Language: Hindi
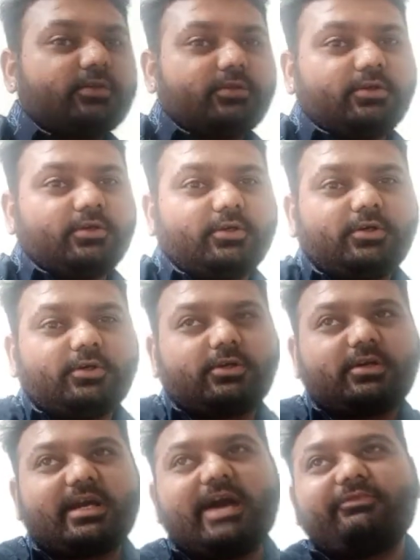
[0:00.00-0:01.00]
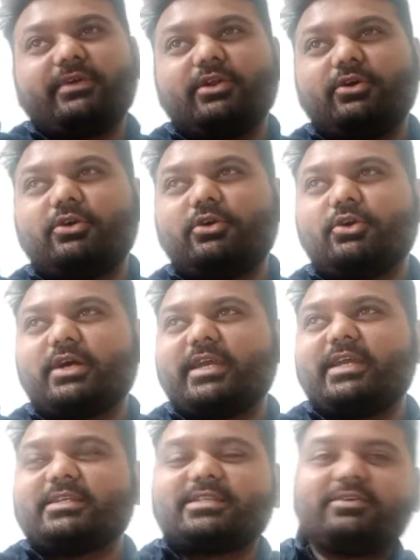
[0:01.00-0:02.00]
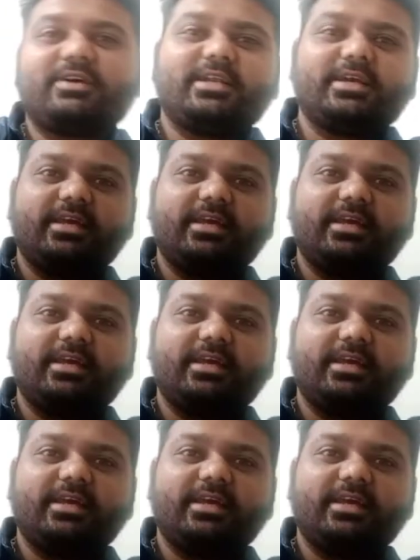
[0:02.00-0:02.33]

तो काफ़ी लोगों का ये सवाल